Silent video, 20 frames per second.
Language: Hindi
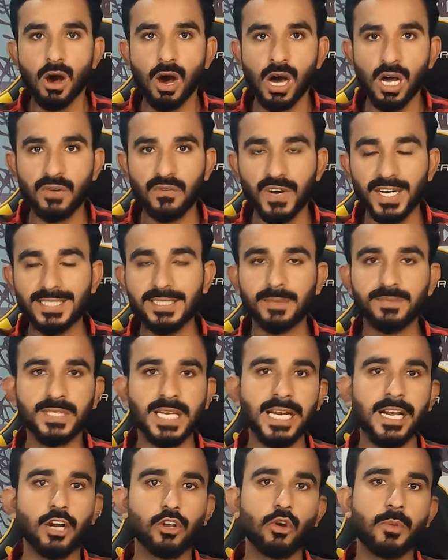और व्हाट्सएप
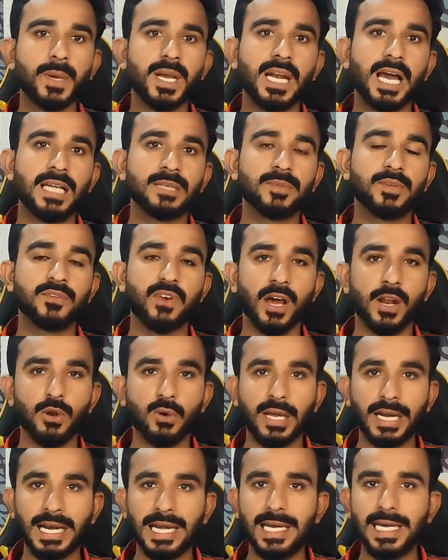चैनल को भी लाजमी
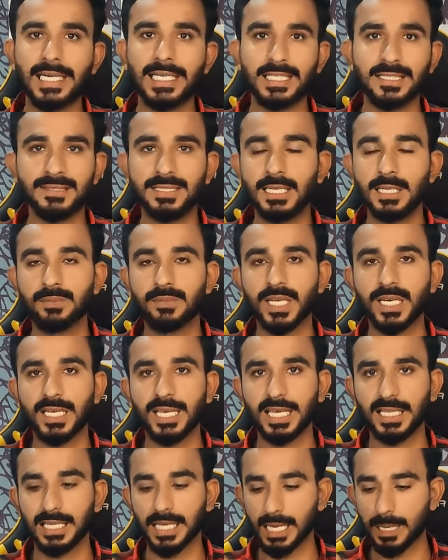फॉलो करें लिंक डिस्क्रिप्शन
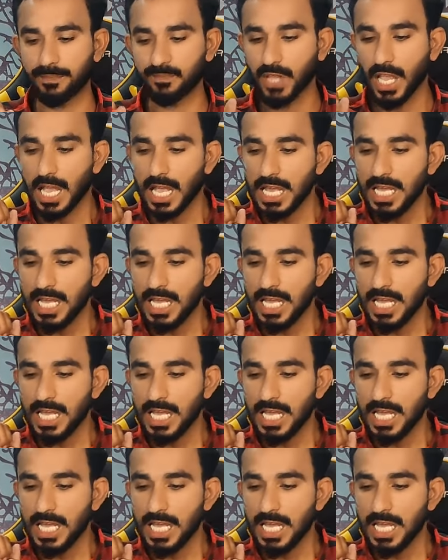के अंदर है